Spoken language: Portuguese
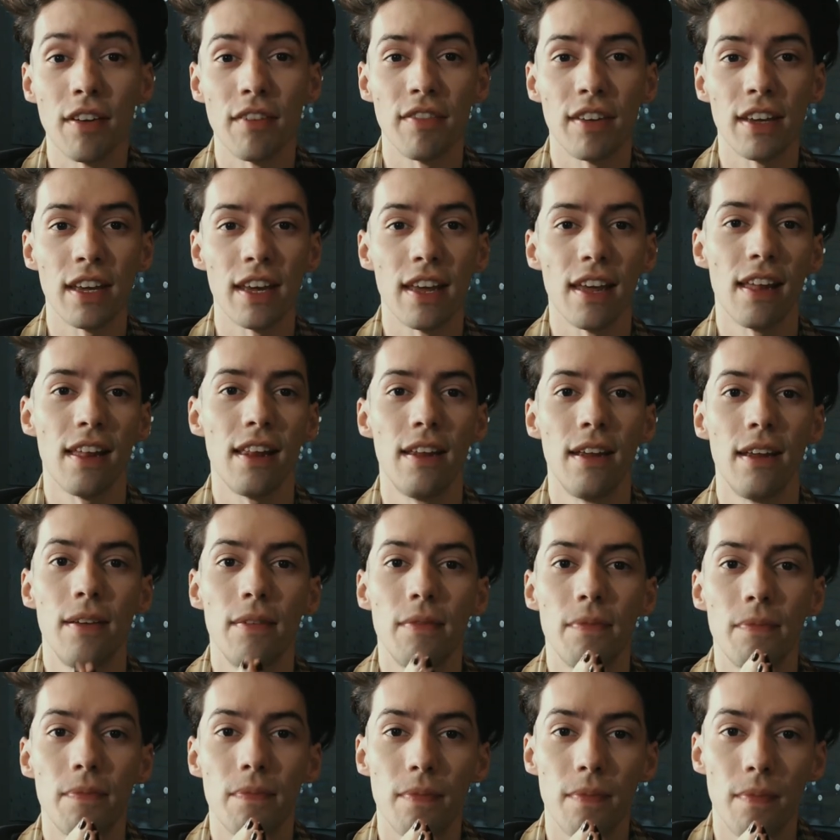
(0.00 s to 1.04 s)
vai ver que
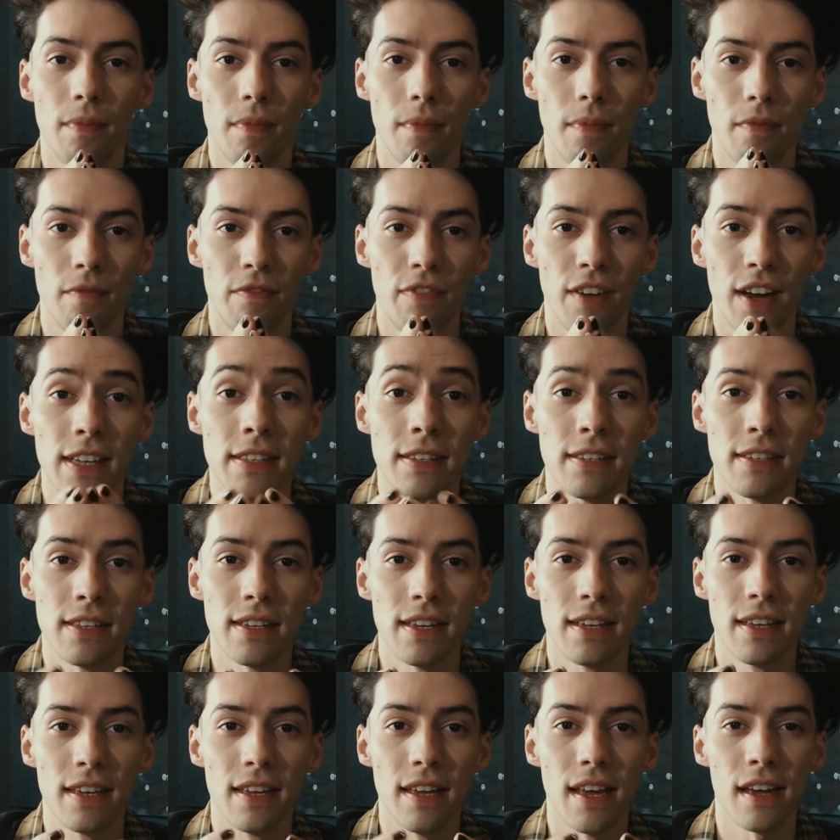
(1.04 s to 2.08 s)
ele vai
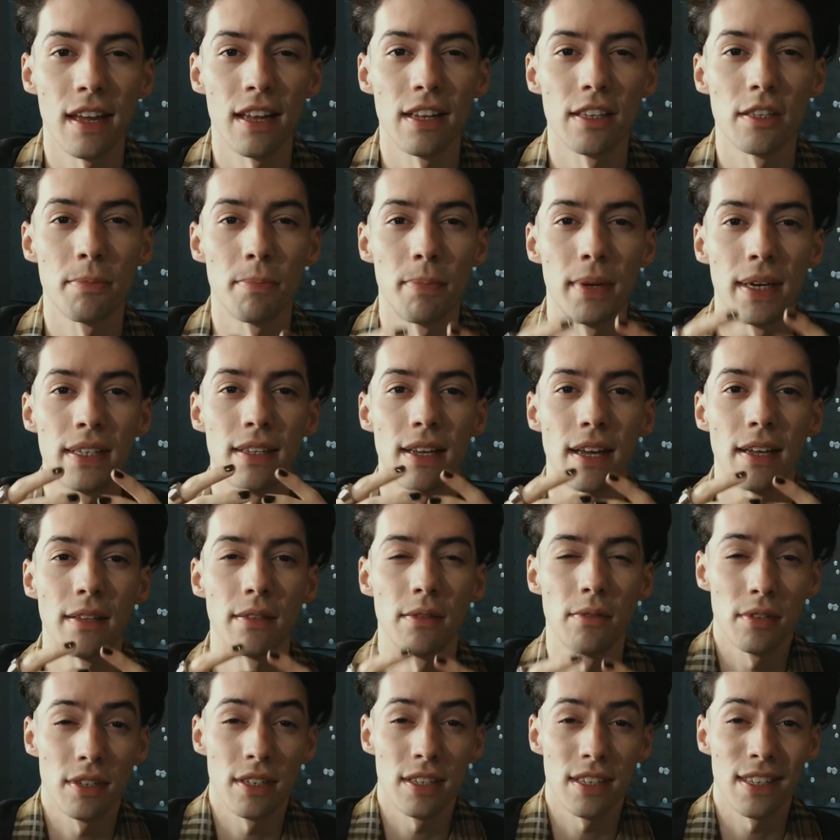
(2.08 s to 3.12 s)
seguir aqueles
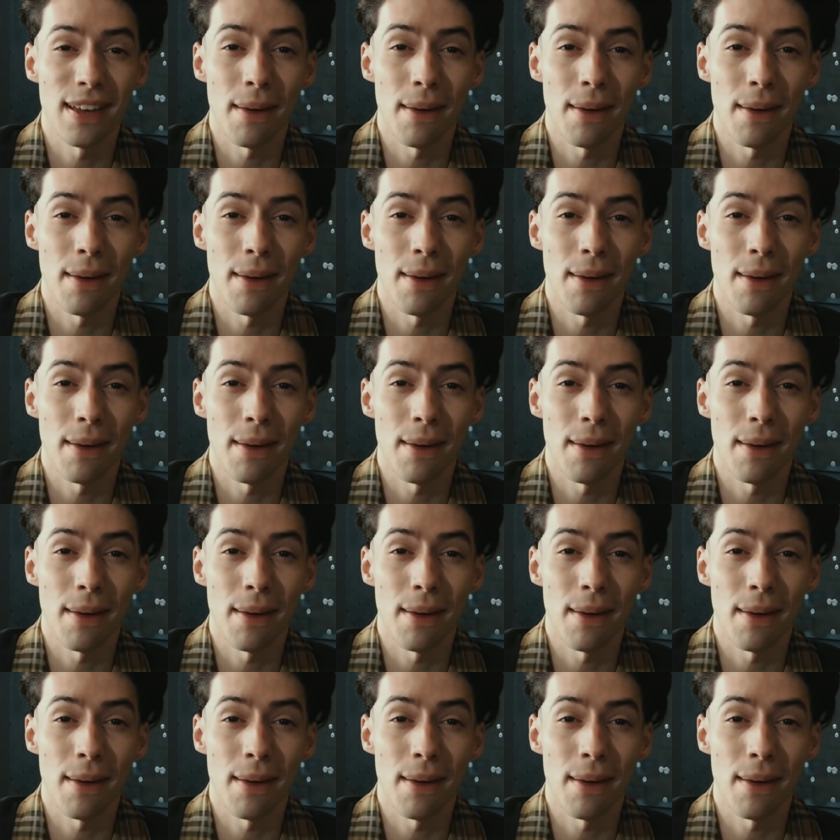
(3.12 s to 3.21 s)
preceitos de